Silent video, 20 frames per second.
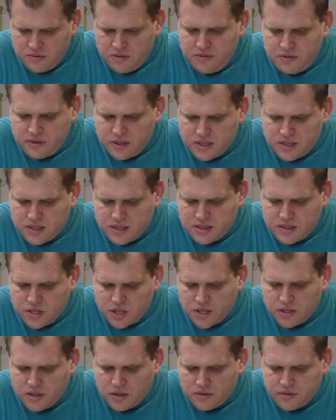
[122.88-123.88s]
Wie viel das ist,
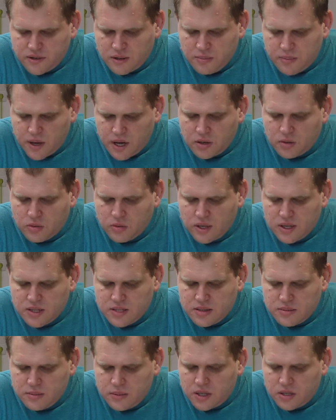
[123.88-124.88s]
steht auf der Packung. Da
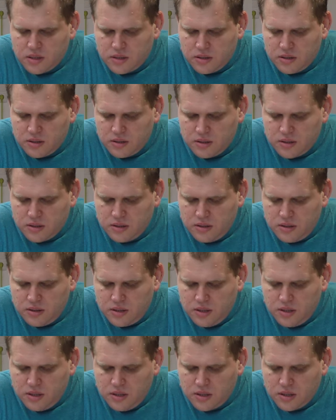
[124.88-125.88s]
ist immerhin
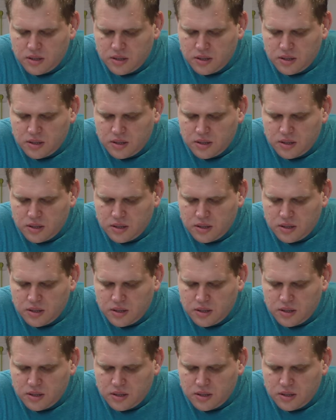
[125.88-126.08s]
die,